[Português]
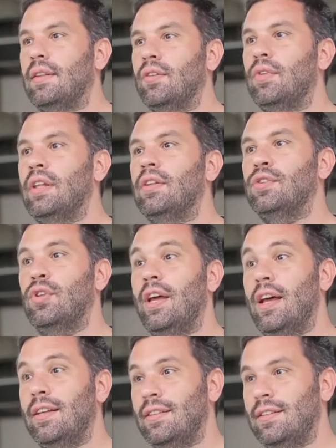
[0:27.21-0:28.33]
Então, dentro das
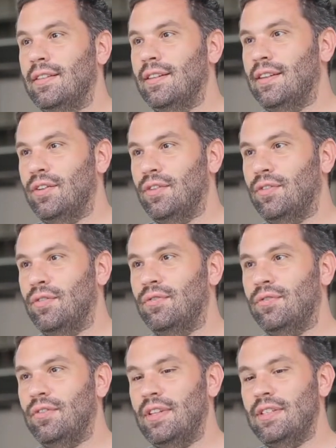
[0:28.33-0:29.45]
ODS, né,
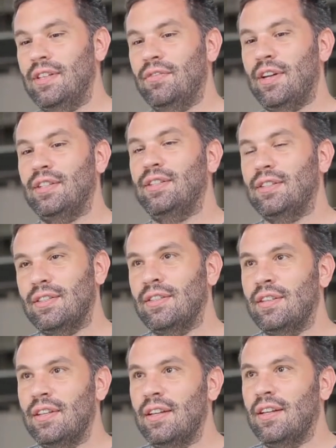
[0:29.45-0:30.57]
existem várias
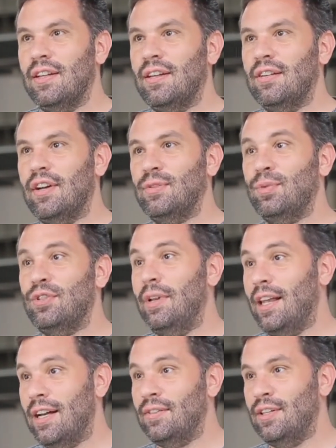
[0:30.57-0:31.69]
várias
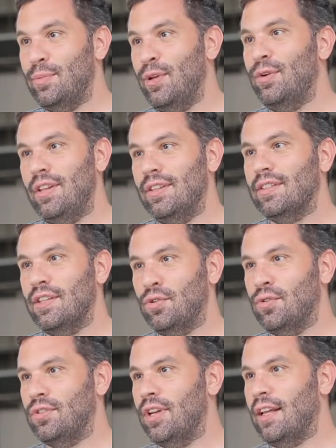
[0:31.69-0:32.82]
possibilidades, várias melhorias que a gente
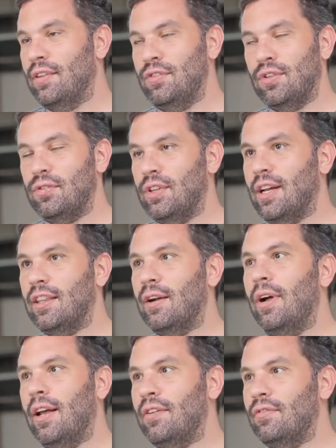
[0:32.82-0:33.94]
consegue. Então, a gente consegue
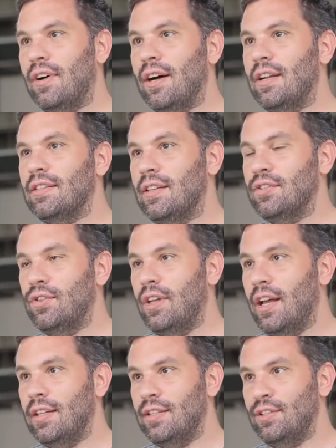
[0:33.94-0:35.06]
trabalhar em várias das
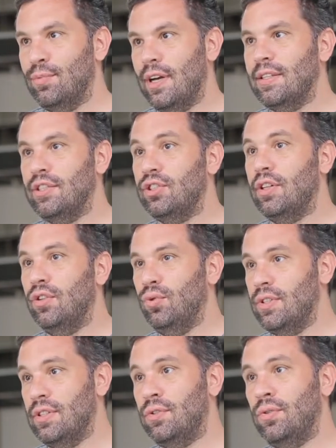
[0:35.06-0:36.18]
ODS, mas a gente tem
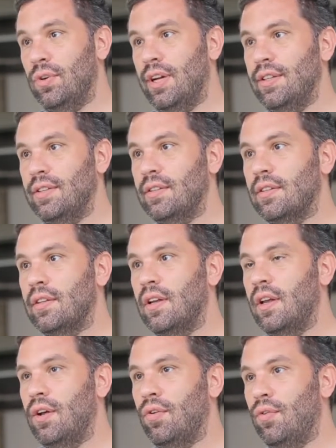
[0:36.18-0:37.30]
duas estruturantes
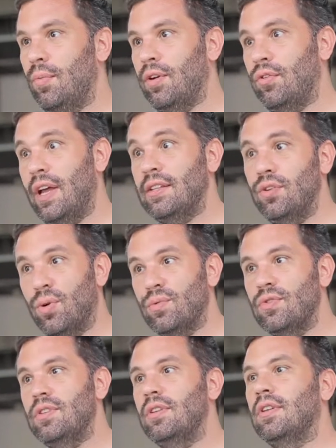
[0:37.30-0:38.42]
como é o
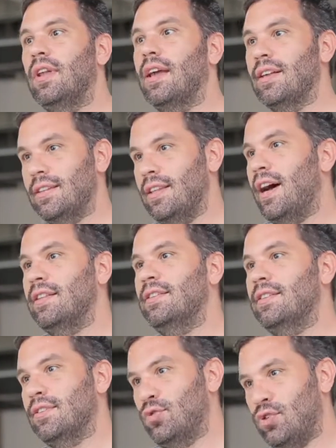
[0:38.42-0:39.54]
DS11, né, que é cidades
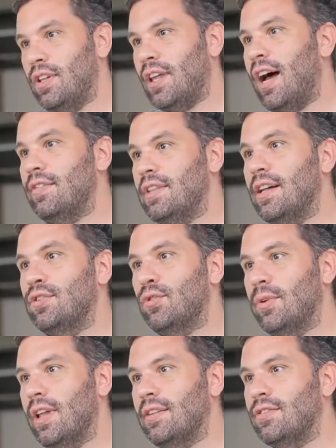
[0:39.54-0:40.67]
sustentáveis, cidades e
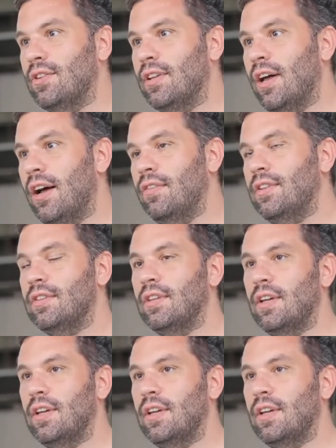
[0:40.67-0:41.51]
comunidades sustentáveis,